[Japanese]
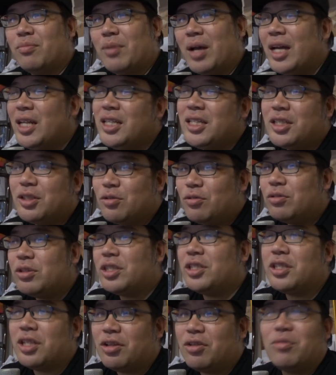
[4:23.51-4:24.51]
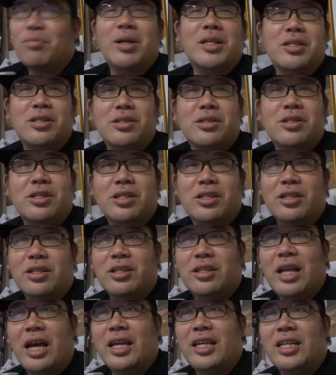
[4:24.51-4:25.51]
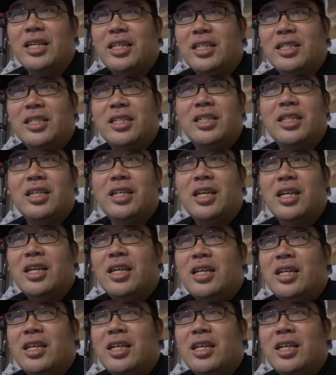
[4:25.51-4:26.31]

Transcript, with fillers: 毎日更新っていうのをまず、第一、